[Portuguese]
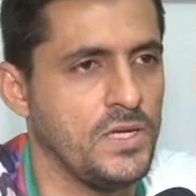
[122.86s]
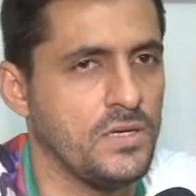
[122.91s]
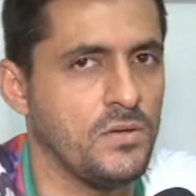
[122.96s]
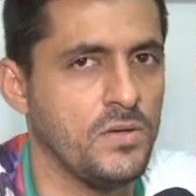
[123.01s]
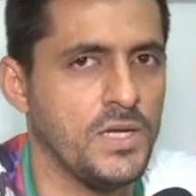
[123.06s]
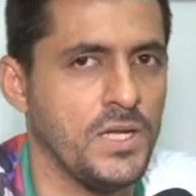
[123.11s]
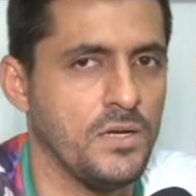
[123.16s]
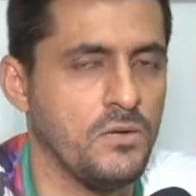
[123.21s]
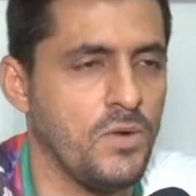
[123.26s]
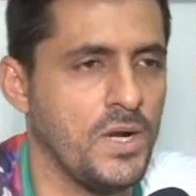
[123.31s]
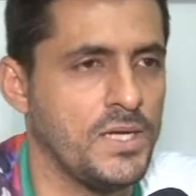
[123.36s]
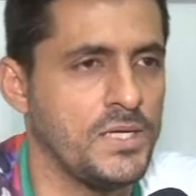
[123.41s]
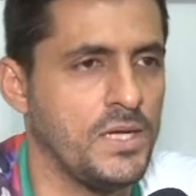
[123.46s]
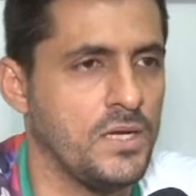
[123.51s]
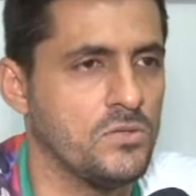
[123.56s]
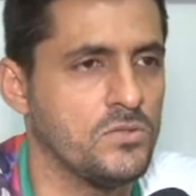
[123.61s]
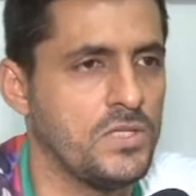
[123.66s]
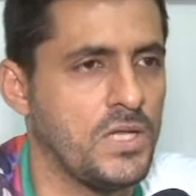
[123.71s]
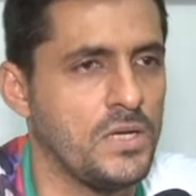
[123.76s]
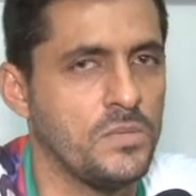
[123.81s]
Agora é
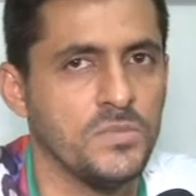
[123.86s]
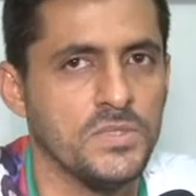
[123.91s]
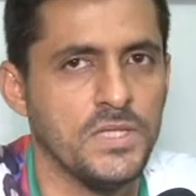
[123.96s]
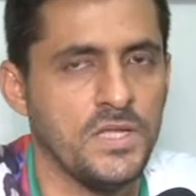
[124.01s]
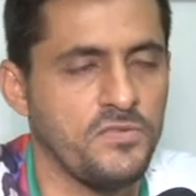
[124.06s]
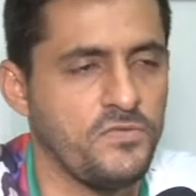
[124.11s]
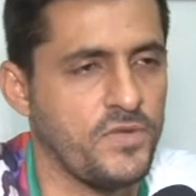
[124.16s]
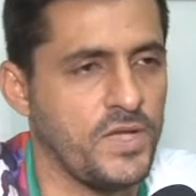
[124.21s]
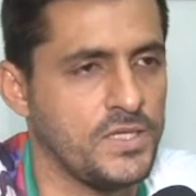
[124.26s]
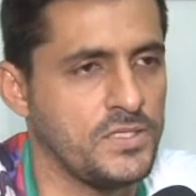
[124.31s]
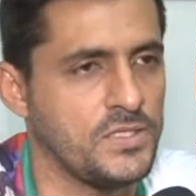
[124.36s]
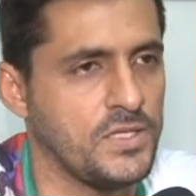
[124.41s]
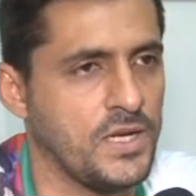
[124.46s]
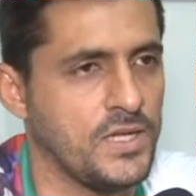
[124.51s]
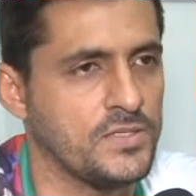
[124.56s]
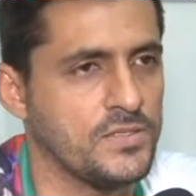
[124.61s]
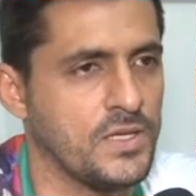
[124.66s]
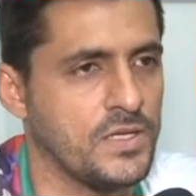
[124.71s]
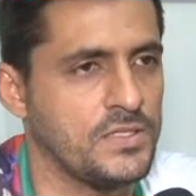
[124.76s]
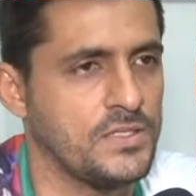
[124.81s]
aguardar o término da fase de
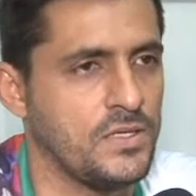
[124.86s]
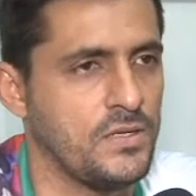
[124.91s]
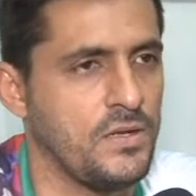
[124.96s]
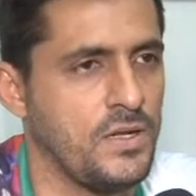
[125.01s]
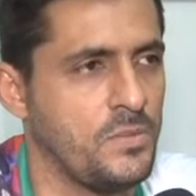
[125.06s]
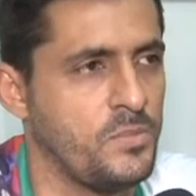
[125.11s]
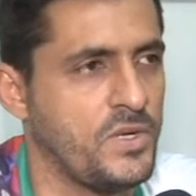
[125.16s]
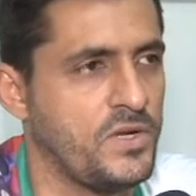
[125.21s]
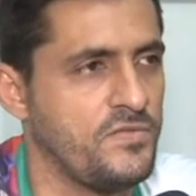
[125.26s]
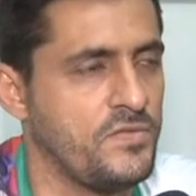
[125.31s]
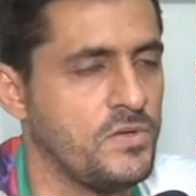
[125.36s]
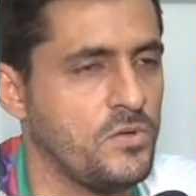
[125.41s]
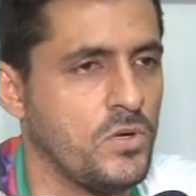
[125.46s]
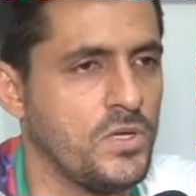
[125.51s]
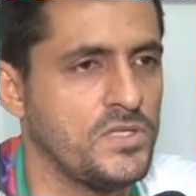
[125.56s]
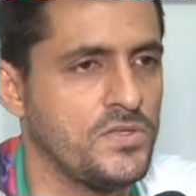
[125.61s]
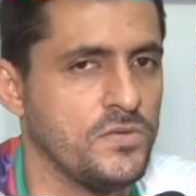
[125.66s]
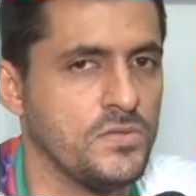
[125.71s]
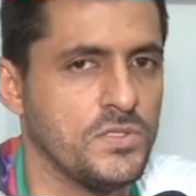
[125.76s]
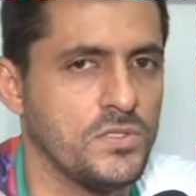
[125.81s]
classificação lá para ver
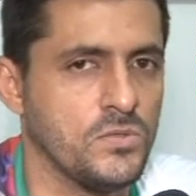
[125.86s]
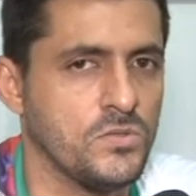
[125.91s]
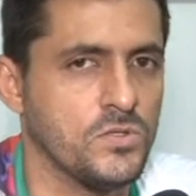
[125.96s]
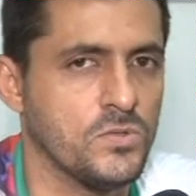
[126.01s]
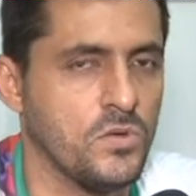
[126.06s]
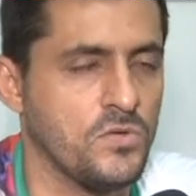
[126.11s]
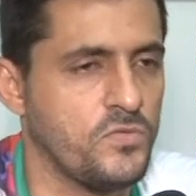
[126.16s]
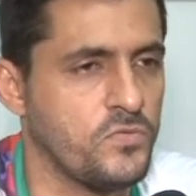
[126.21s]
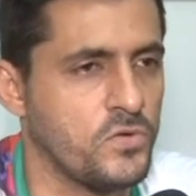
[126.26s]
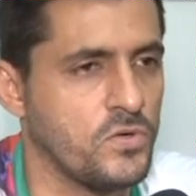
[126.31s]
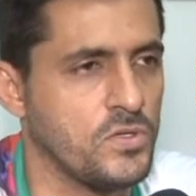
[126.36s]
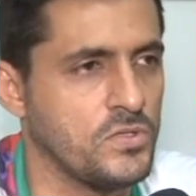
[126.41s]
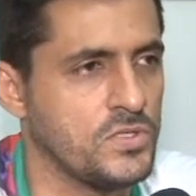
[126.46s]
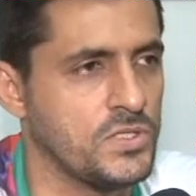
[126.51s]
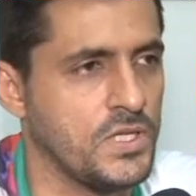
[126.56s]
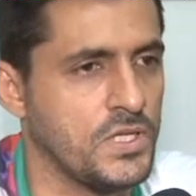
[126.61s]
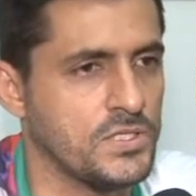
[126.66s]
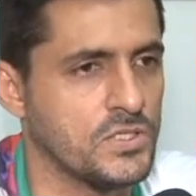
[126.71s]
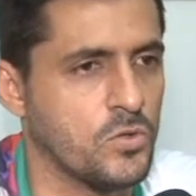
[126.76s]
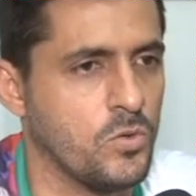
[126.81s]
quais são os seus confrontos
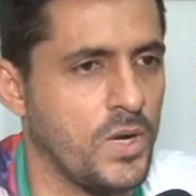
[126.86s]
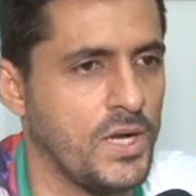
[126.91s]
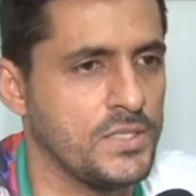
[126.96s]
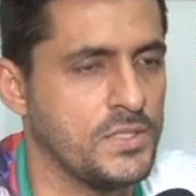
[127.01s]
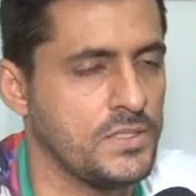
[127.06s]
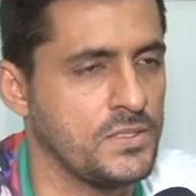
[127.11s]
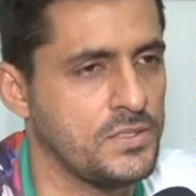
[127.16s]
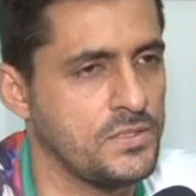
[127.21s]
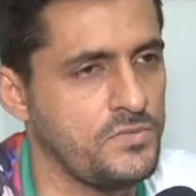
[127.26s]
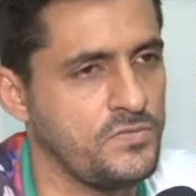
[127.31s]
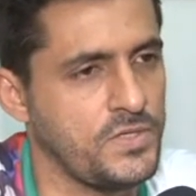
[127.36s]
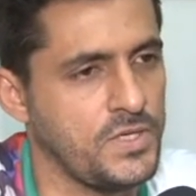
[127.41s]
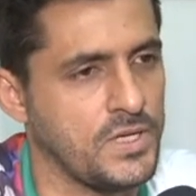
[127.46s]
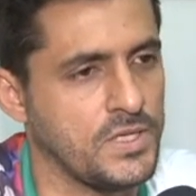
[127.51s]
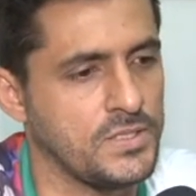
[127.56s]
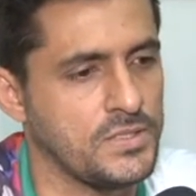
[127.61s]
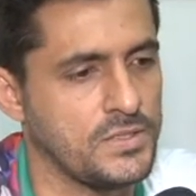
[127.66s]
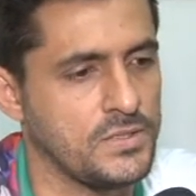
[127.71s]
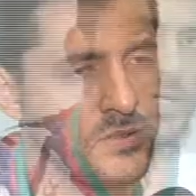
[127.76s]
nas quartas de finais.